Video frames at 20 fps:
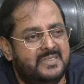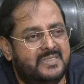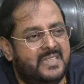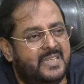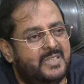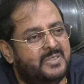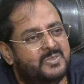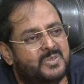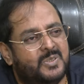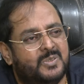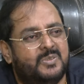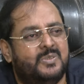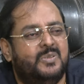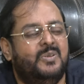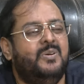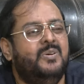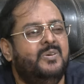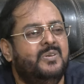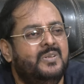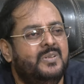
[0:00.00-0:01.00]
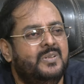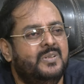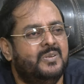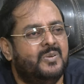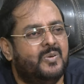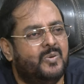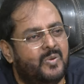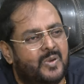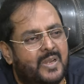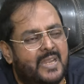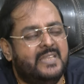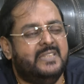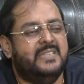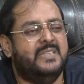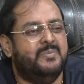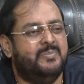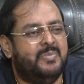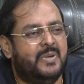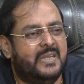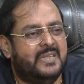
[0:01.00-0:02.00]
যে যত
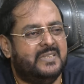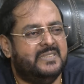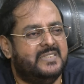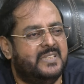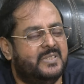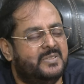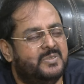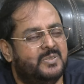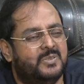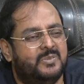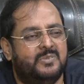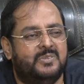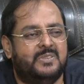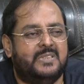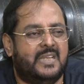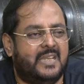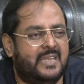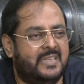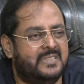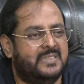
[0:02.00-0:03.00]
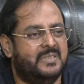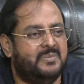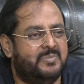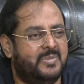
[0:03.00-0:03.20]
খোলাইতে পারে যে যত দেখাইতে